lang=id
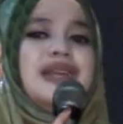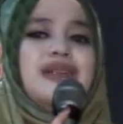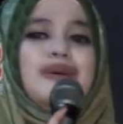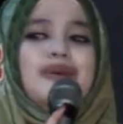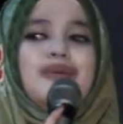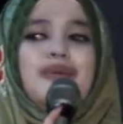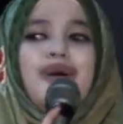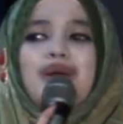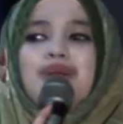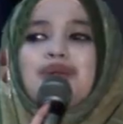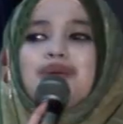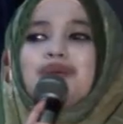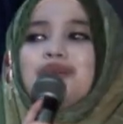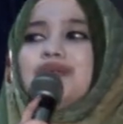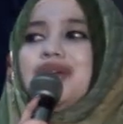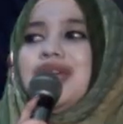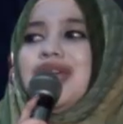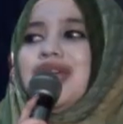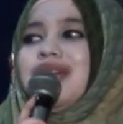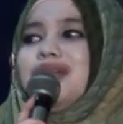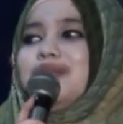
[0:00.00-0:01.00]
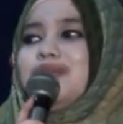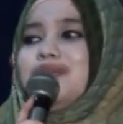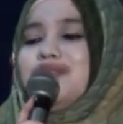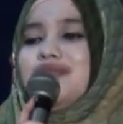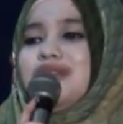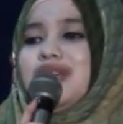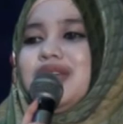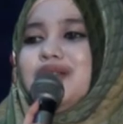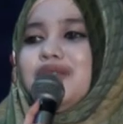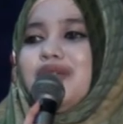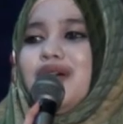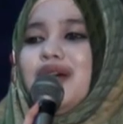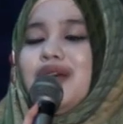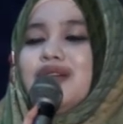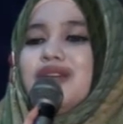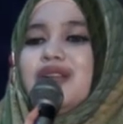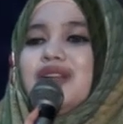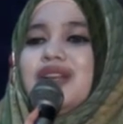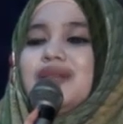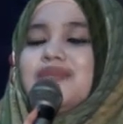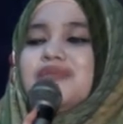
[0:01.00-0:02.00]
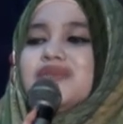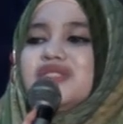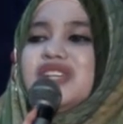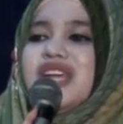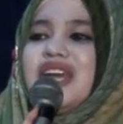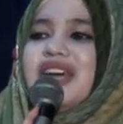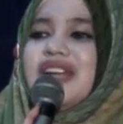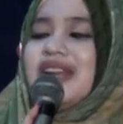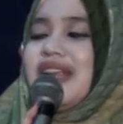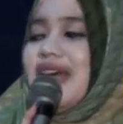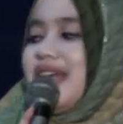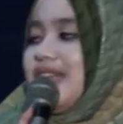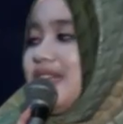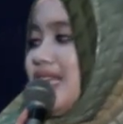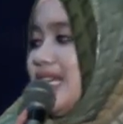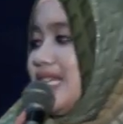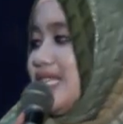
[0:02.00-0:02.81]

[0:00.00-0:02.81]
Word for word: lho wong loro ilmu niku ana 6 syarat